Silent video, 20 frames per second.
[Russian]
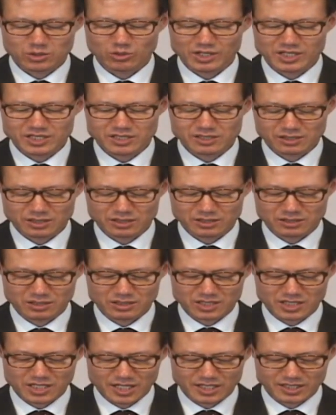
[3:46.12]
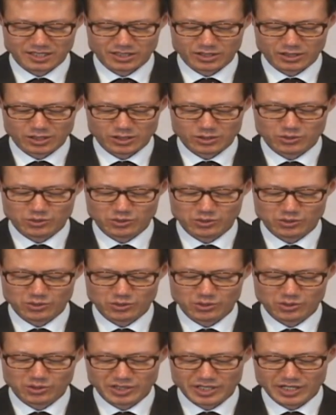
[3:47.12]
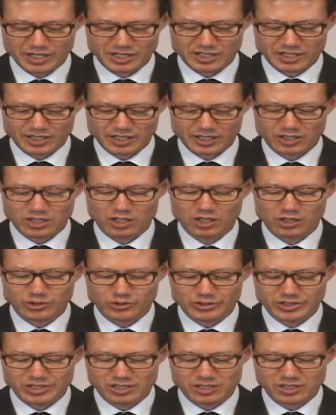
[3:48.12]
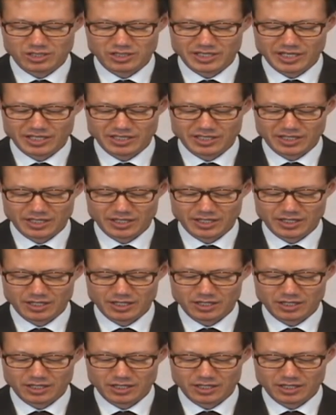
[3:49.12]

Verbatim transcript: Он подробно рассказал им о том, что произошло.